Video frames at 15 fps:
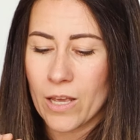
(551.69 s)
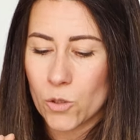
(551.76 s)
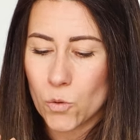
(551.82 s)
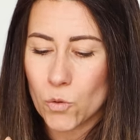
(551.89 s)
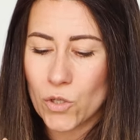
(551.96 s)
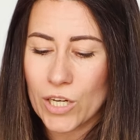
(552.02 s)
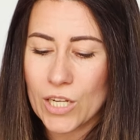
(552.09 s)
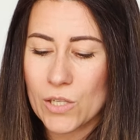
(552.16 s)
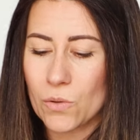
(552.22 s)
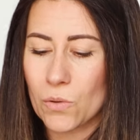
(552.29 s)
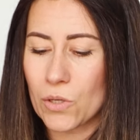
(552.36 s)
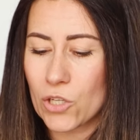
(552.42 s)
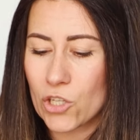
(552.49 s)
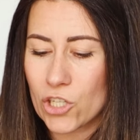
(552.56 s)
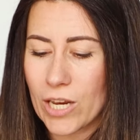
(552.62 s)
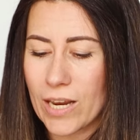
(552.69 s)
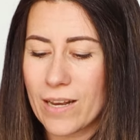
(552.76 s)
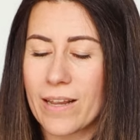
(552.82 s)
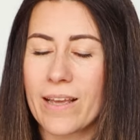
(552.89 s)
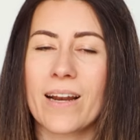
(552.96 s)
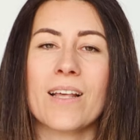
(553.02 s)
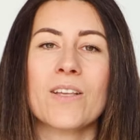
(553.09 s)
Suggerisco di
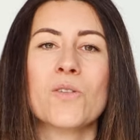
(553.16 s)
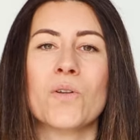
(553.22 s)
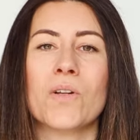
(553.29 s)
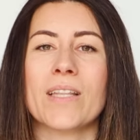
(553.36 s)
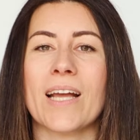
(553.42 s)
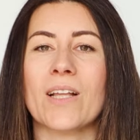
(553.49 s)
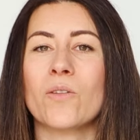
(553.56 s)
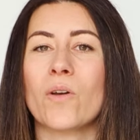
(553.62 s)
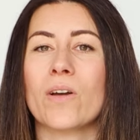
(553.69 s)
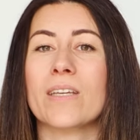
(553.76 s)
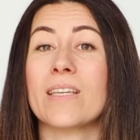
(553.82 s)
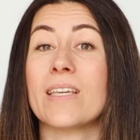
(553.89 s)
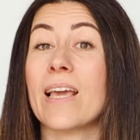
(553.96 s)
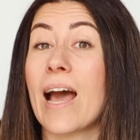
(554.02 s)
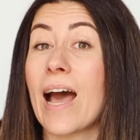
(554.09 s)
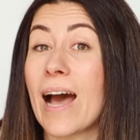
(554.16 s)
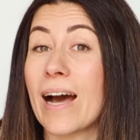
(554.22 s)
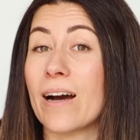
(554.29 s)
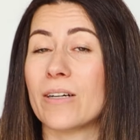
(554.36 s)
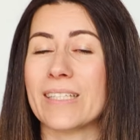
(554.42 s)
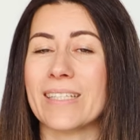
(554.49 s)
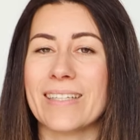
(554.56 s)
sceglierla soltanto a chi
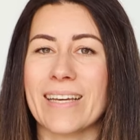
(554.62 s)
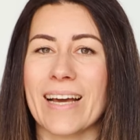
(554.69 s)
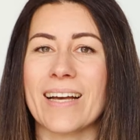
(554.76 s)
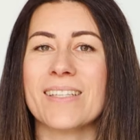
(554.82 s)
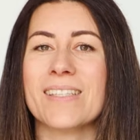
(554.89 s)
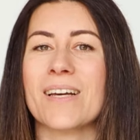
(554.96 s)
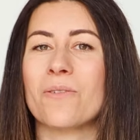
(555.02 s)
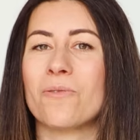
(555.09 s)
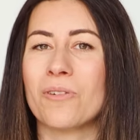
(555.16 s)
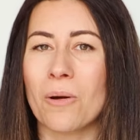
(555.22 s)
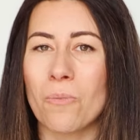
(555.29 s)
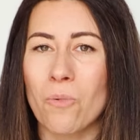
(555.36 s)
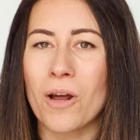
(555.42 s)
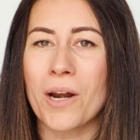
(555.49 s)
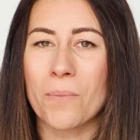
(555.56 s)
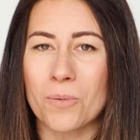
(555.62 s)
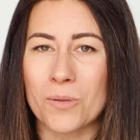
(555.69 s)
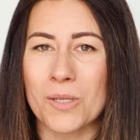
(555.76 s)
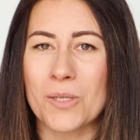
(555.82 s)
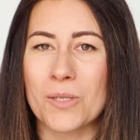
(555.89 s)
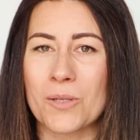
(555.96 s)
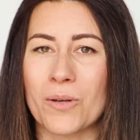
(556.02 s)
ha in casa una buona
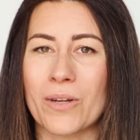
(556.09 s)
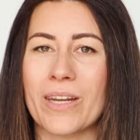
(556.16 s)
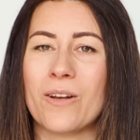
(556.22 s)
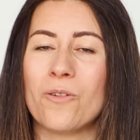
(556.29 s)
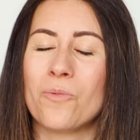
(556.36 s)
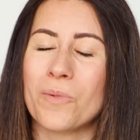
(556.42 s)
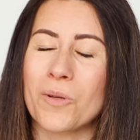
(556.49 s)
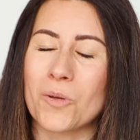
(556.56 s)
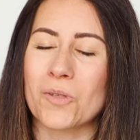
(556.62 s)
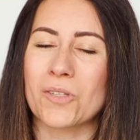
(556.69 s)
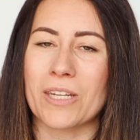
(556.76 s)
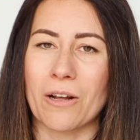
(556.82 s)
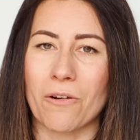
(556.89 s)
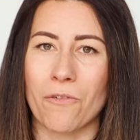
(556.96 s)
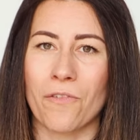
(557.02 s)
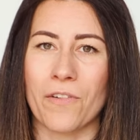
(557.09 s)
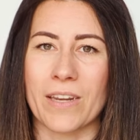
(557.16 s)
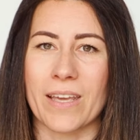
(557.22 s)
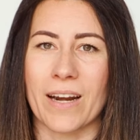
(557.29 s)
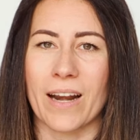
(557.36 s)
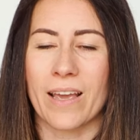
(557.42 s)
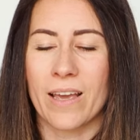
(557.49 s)
posizione luminosa da
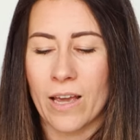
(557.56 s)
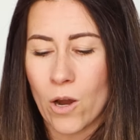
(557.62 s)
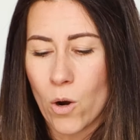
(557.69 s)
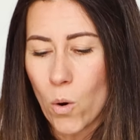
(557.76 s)
offrirle